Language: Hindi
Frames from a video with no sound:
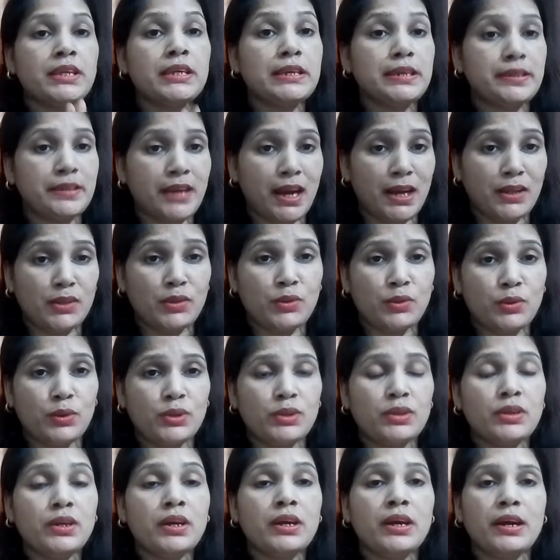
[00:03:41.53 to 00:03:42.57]
कि रात को
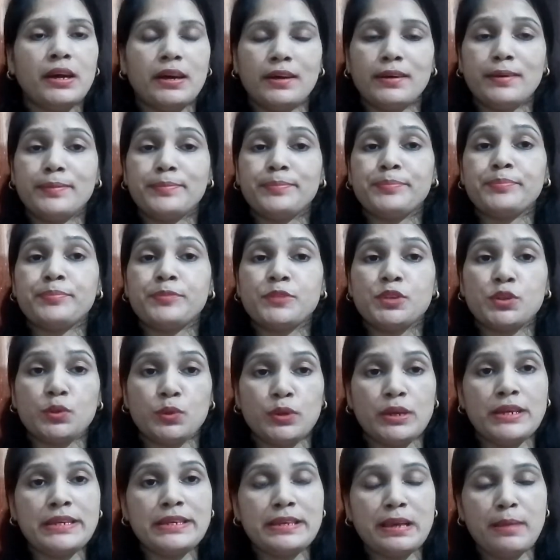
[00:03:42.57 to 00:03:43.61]
आ,
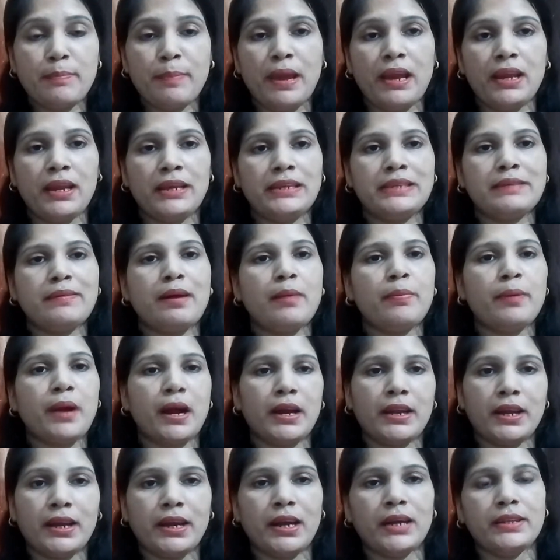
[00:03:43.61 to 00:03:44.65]
सोने से पहले जब आप
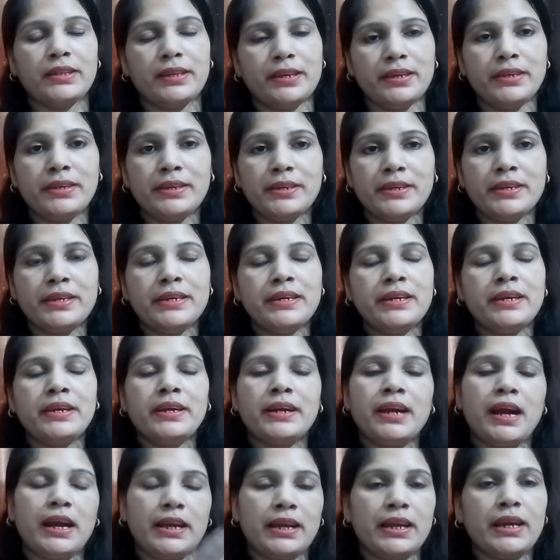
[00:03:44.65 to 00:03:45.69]
खाना खाते हैं
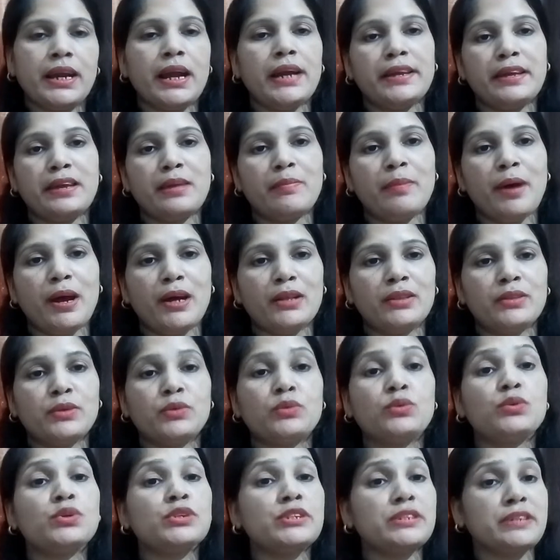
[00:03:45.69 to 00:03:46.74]
खाना खाने के बाद
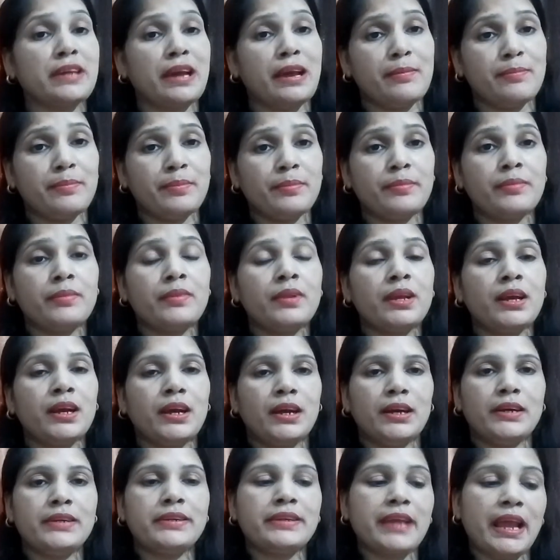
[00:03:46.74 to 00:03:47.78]
कुछ टाइम
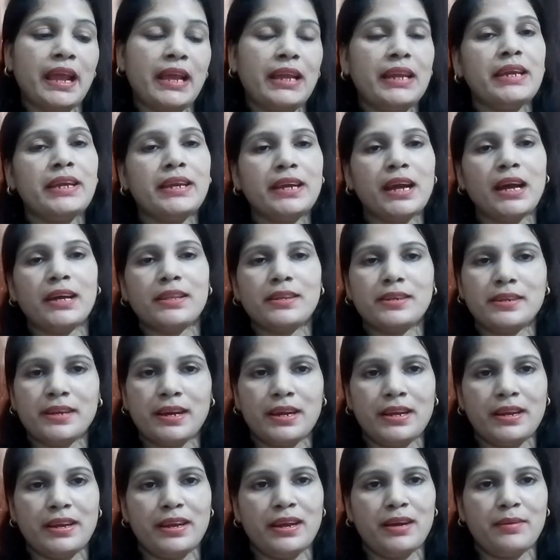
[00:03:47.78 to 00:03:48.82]
टहलने की आदत
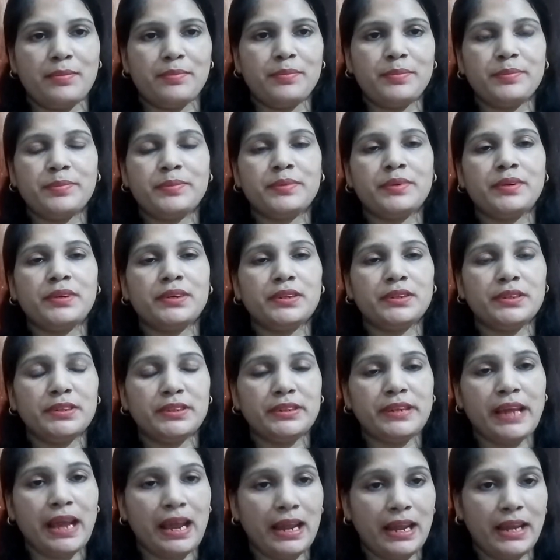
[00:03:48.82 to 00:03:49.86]
डालें आप
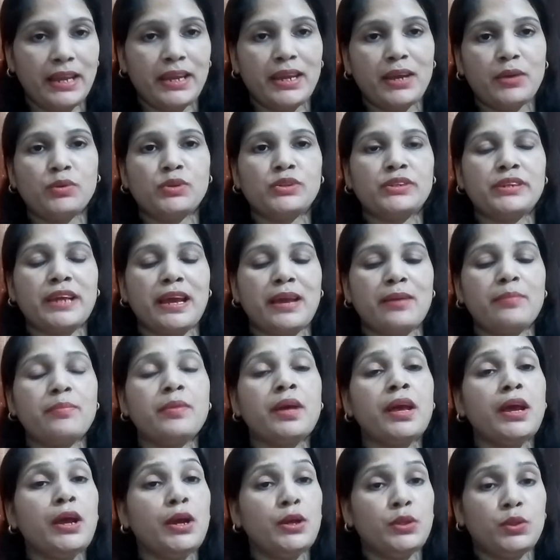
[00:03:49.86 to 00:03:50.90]
टहलेंगे कुछ टाइम
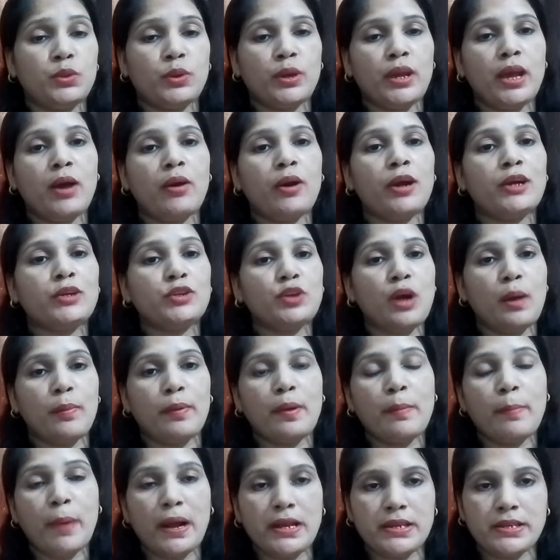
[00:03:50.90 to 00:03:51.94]
तो क्या होगा जो
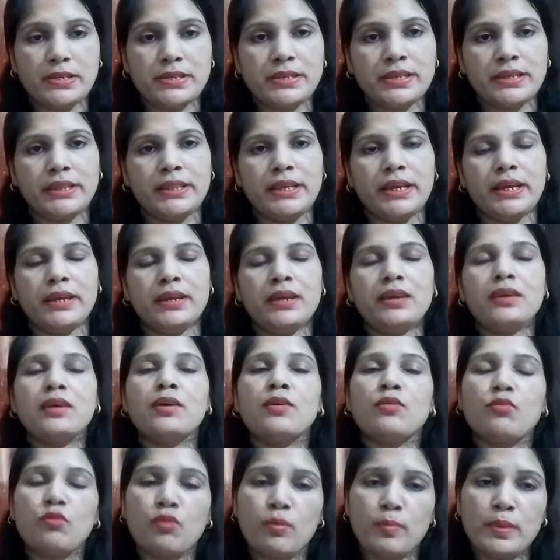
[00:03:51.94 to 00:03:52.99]
आपकी पाचन शक्ति है ना
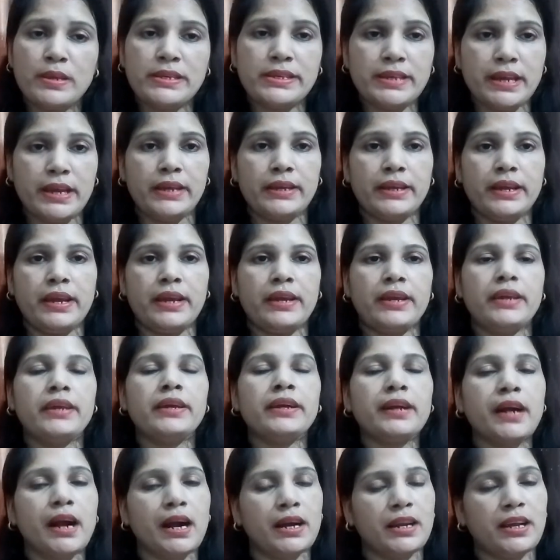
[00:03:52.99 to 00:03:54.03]
वो भी सही रहेगी
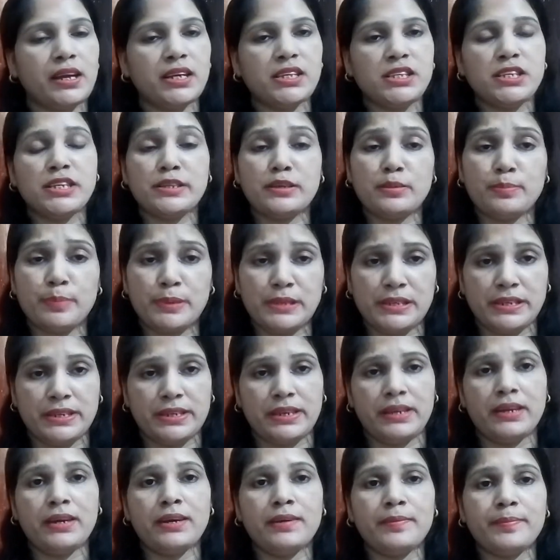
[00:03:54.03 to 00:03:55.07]
खाना अच्छे से
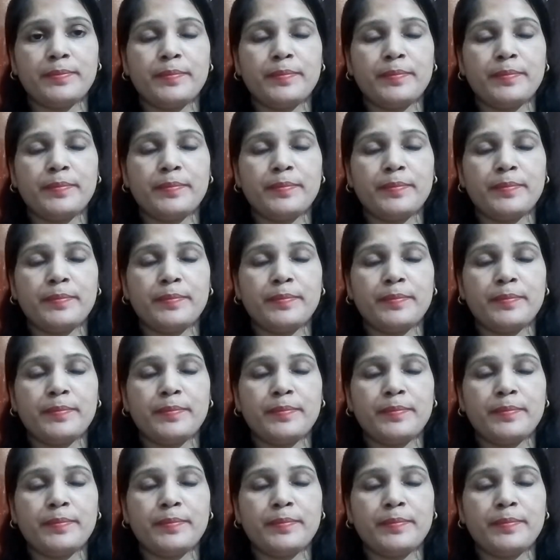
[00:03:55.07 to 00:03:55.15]
पचेगा